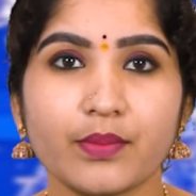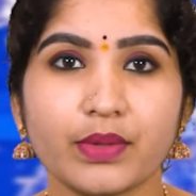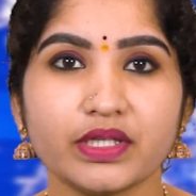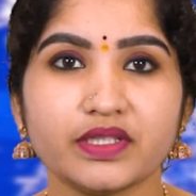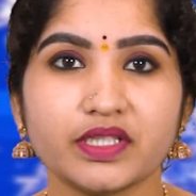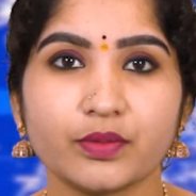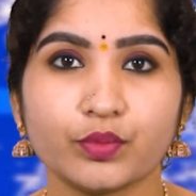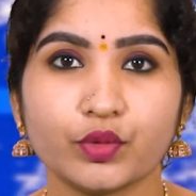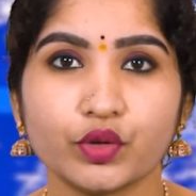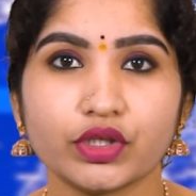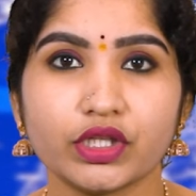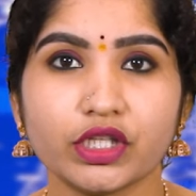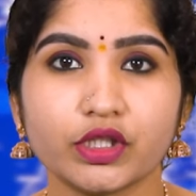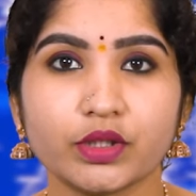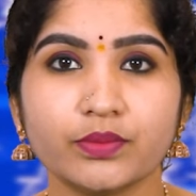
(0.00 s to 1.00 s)
அமைச்சர்
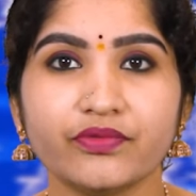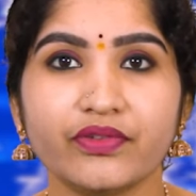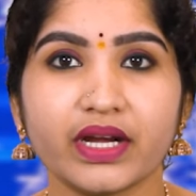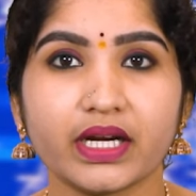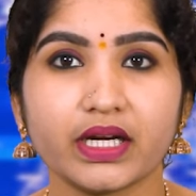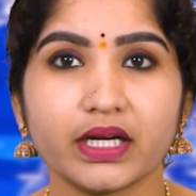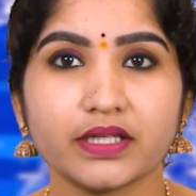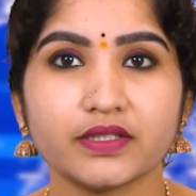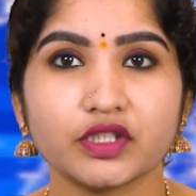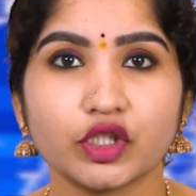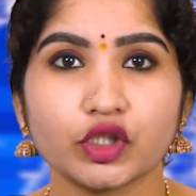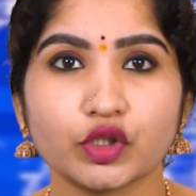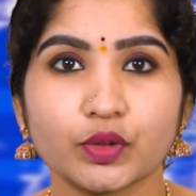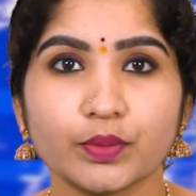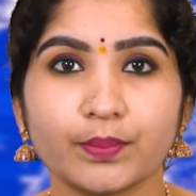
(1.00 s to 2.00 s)
மூர்த்திக்கும்
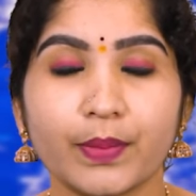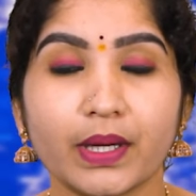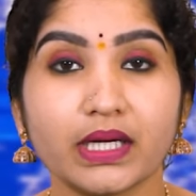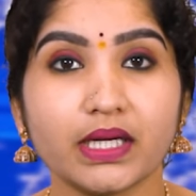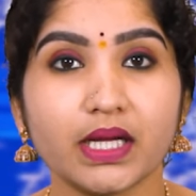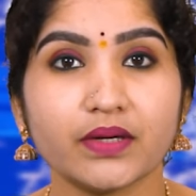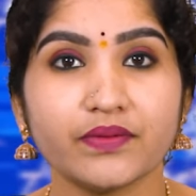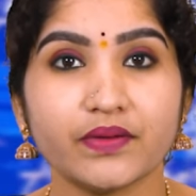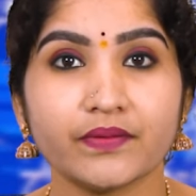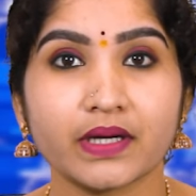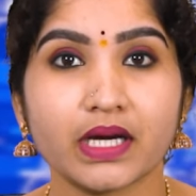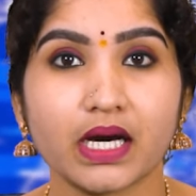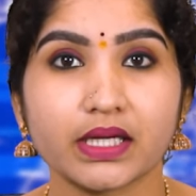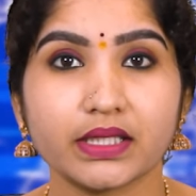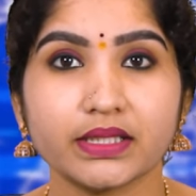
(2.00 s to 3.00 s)
வெங்கடேசனுக்கும் பட்டா
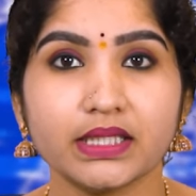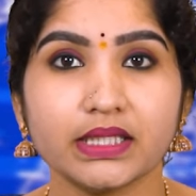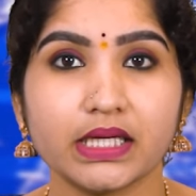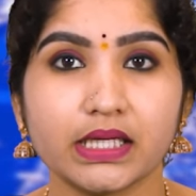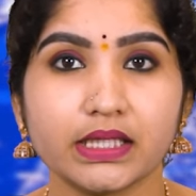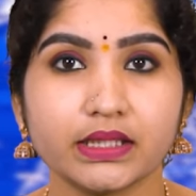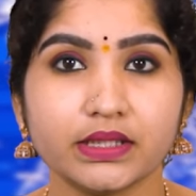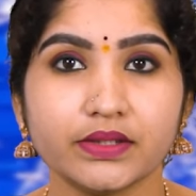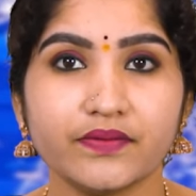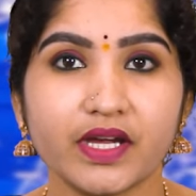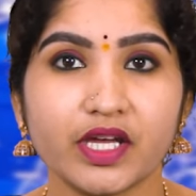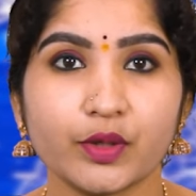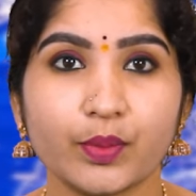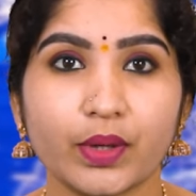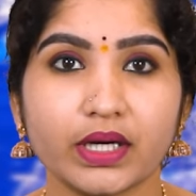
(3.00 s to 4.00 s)
விவகாரத்தில் கருத்து
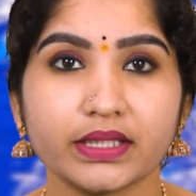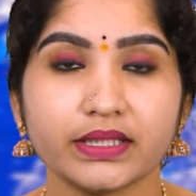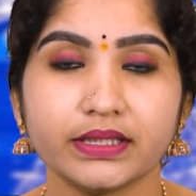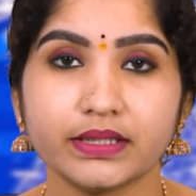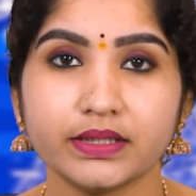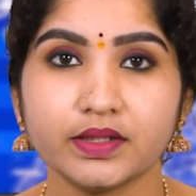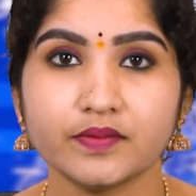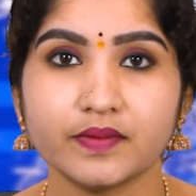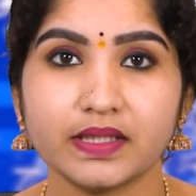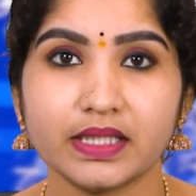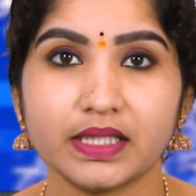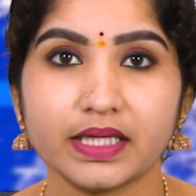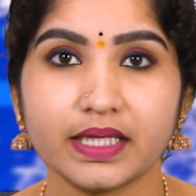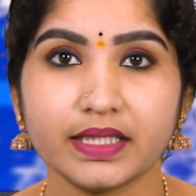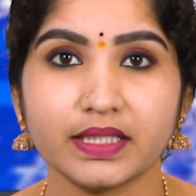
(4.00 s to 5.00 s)
வேறுபாடு இருந்து
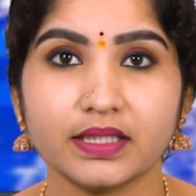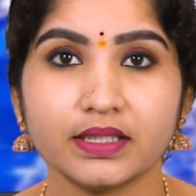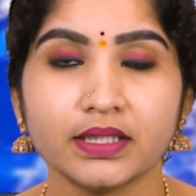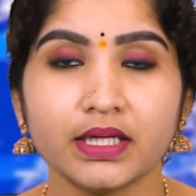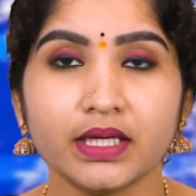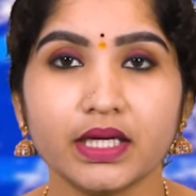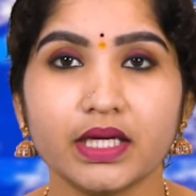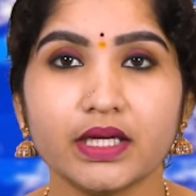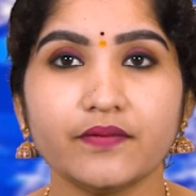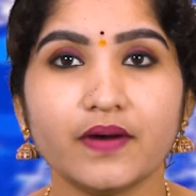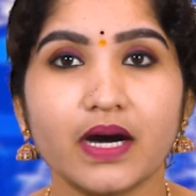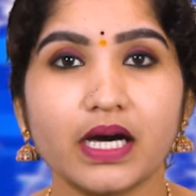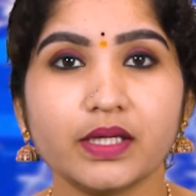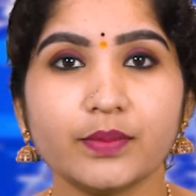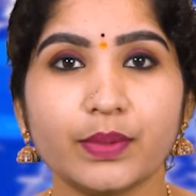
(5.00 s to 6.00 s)
வந்த நிலையில்
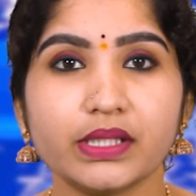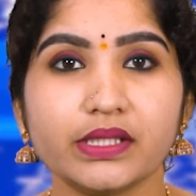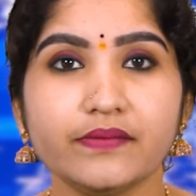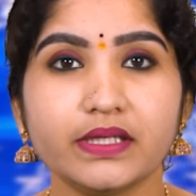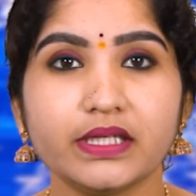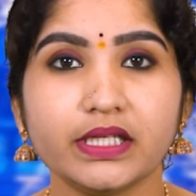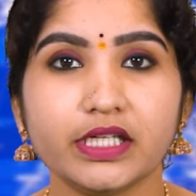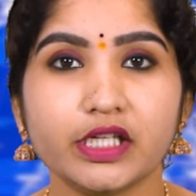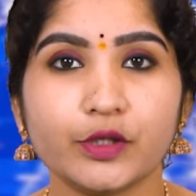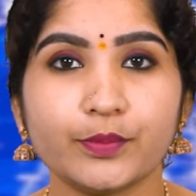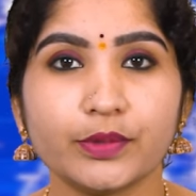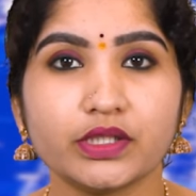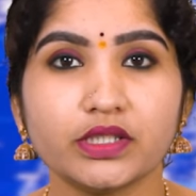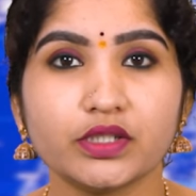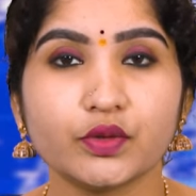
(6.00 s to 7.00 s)
இவ்வாறு பதிவிட்டு
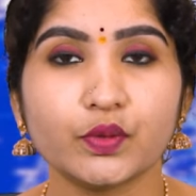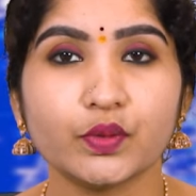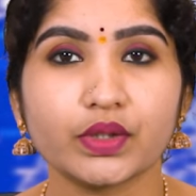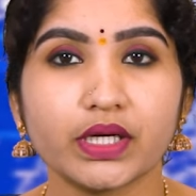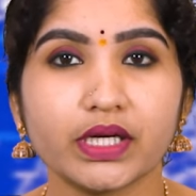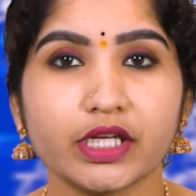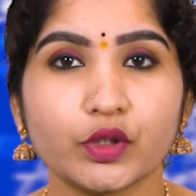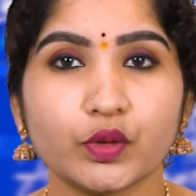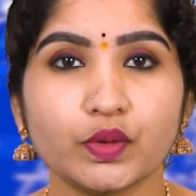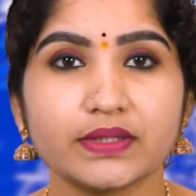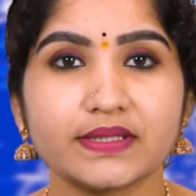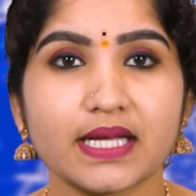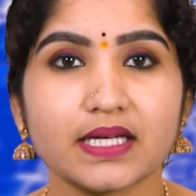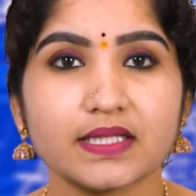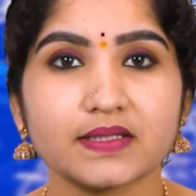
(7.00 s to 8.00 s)
இருப்பது கூட்டணிக்குள்
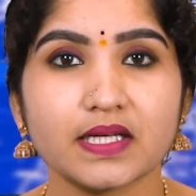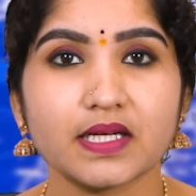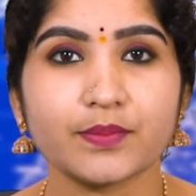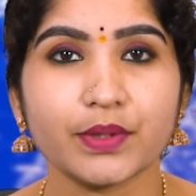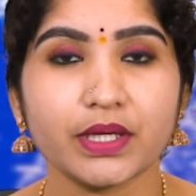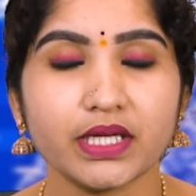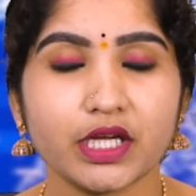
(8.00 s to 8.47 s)
சலசலப்பை